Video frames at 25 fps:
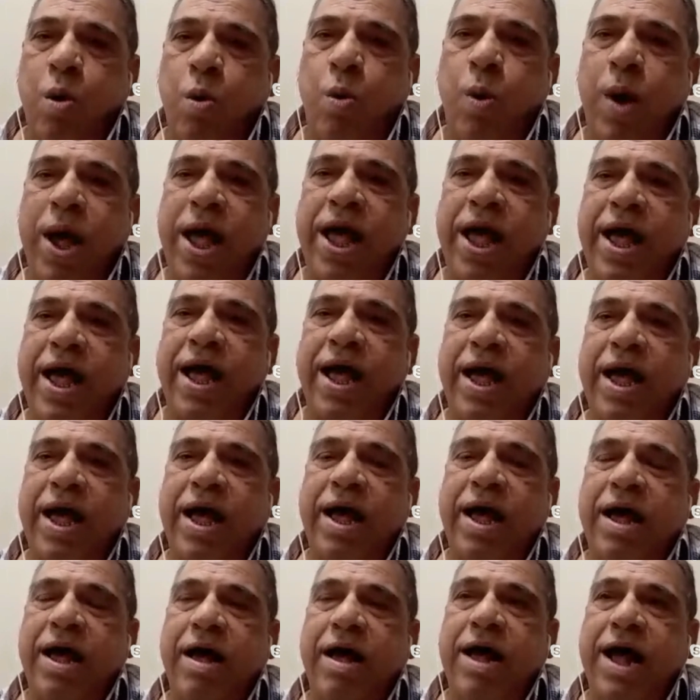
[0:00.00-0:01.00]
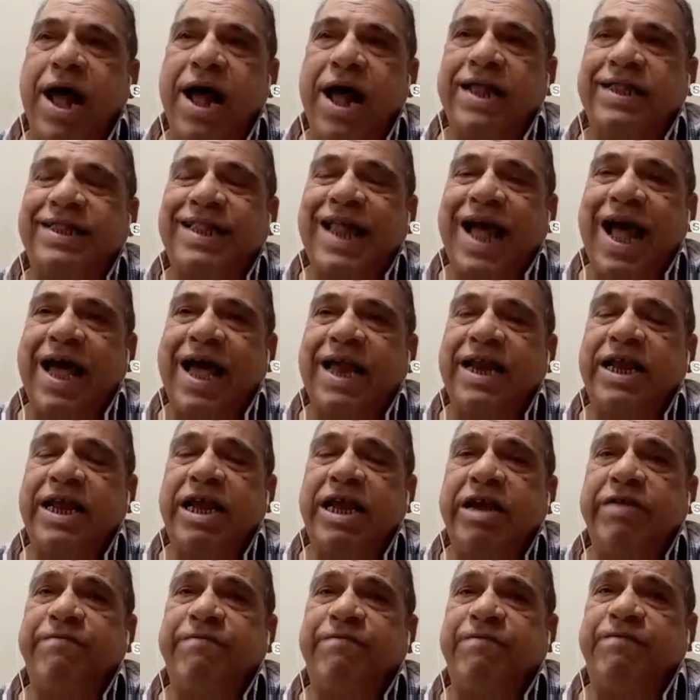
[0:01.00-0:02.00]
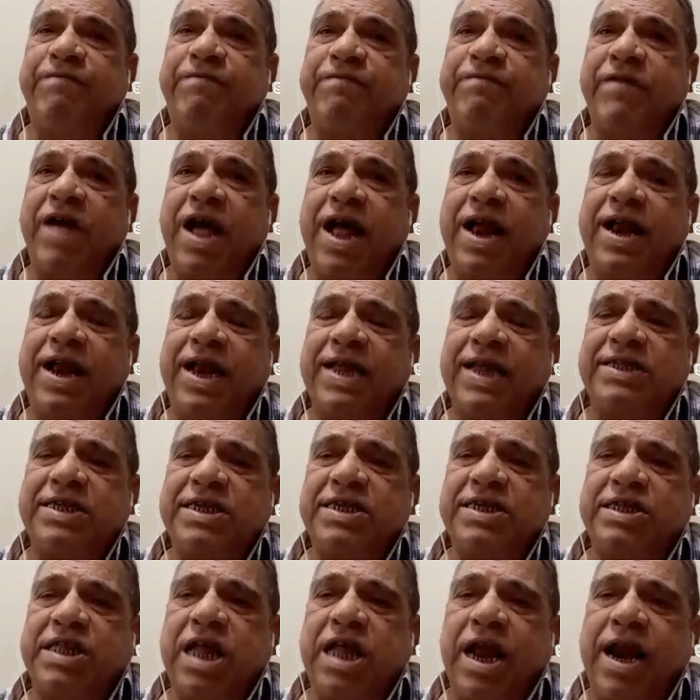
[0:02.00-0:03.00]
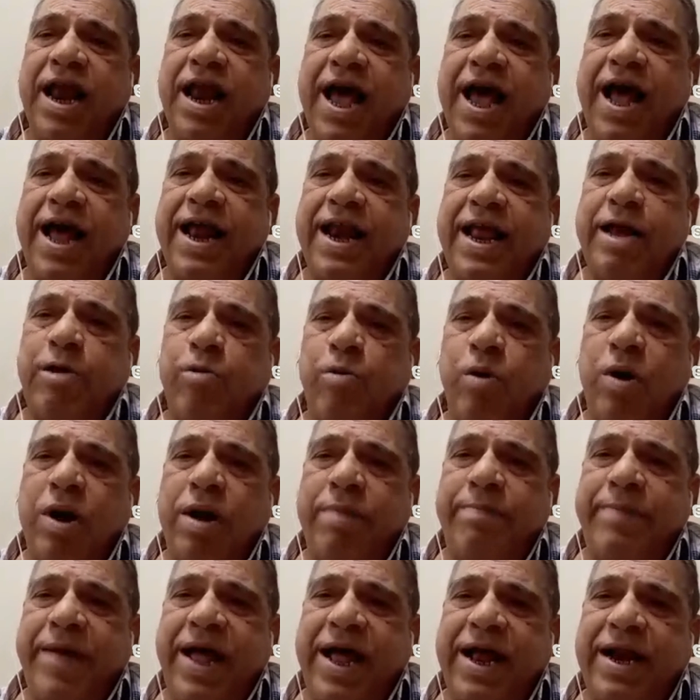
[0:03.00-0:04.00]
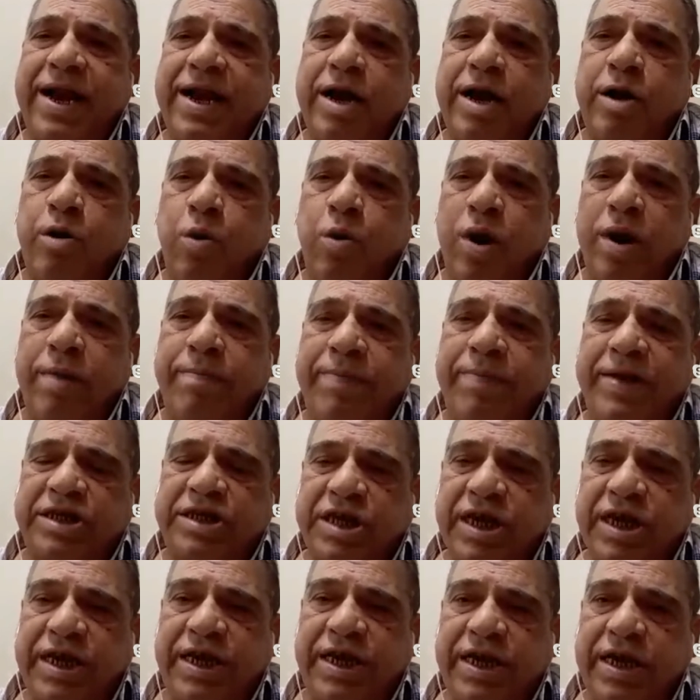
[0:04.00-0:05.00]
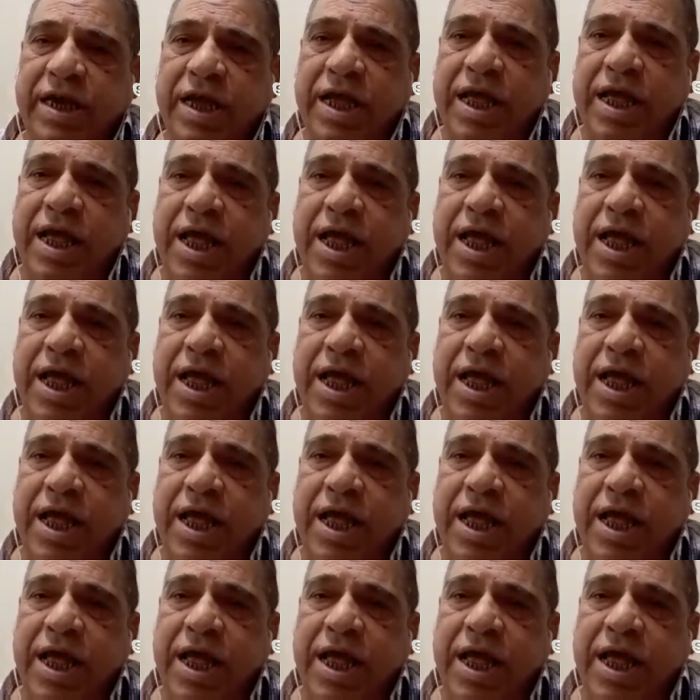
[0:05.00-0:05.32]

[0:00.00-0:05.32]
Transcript: والتعريف الذي اصطلح عليه العلماء للنوع البشري